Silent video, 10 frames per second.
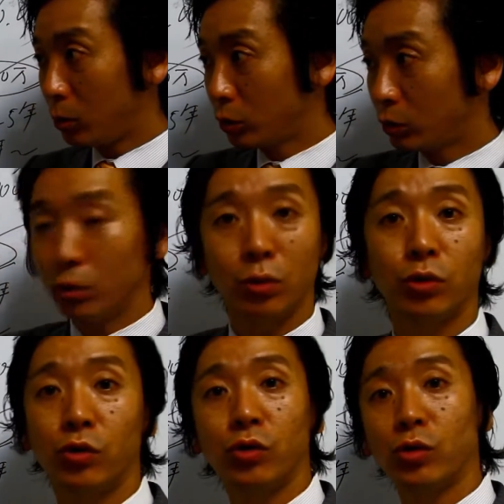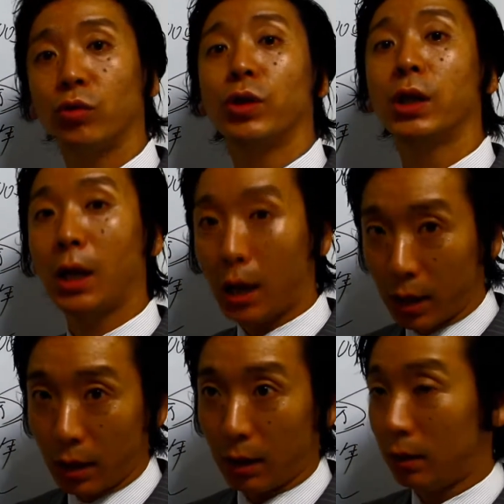行する領収書の
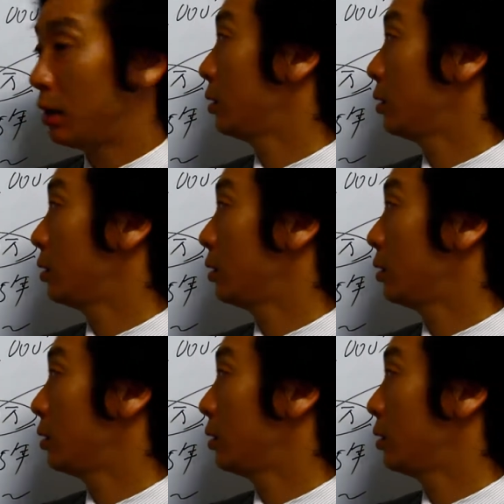控えで